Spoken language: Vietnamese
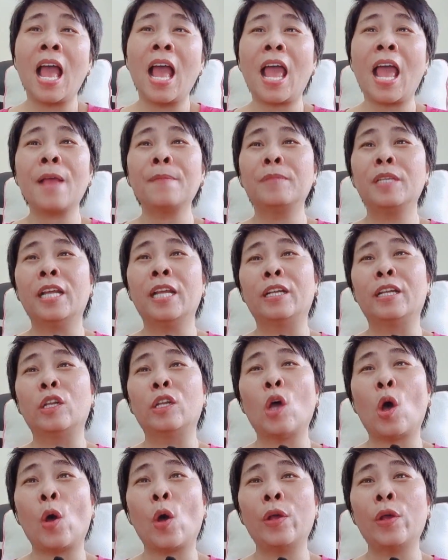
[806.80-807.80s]
em
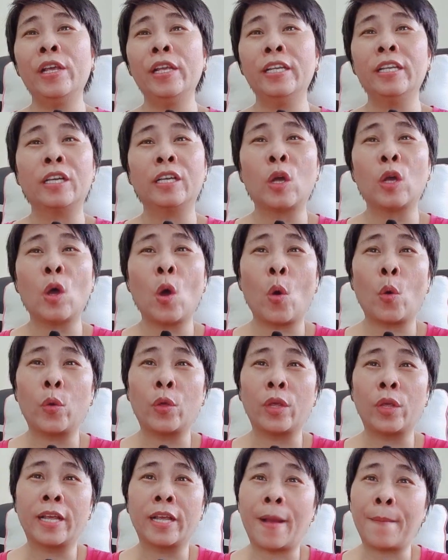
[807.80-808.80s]
nhịn đói
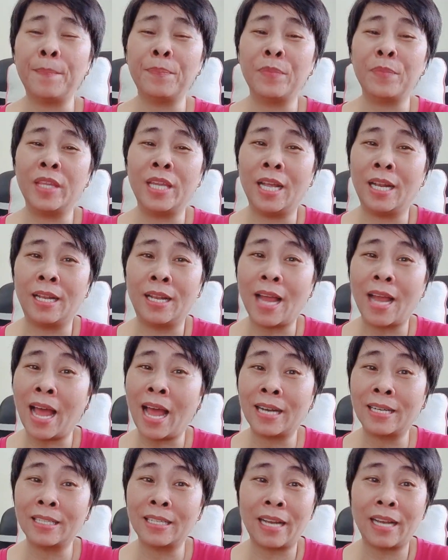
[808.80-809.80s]
ngồi ngắm nhìn
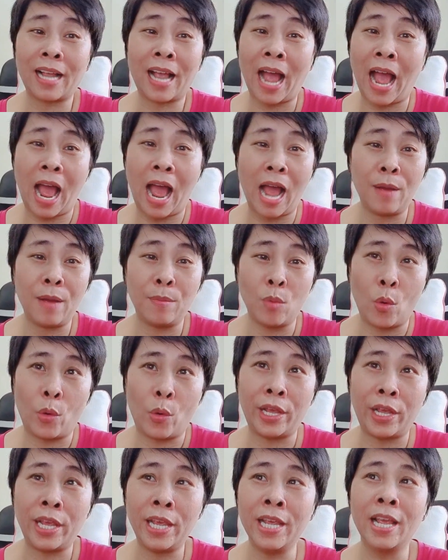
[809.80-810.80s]
anh cả
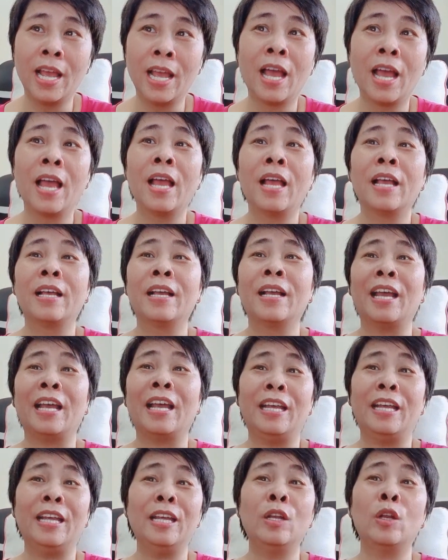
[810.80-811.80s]
buổi
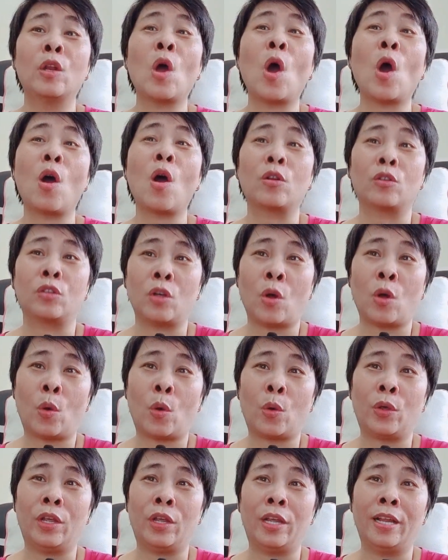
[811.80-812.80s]
nghĩ no
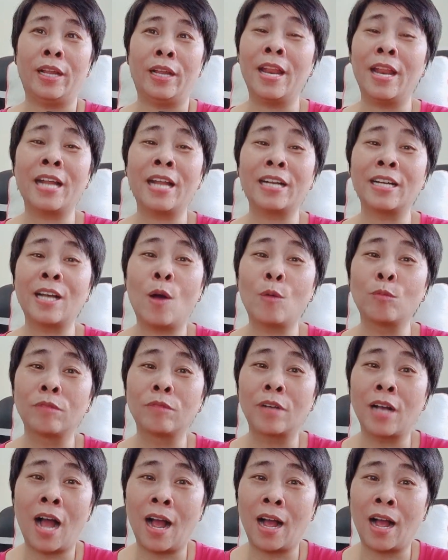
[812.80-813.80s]
rồi nên
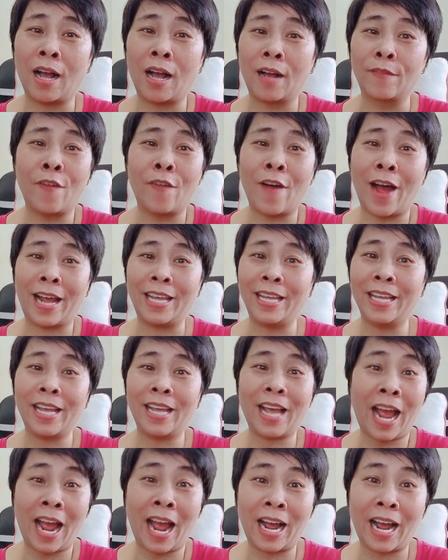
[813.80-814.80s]
không cần
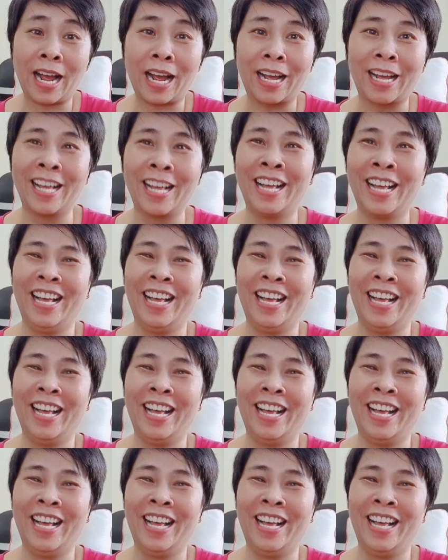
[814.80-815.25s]
phải ăn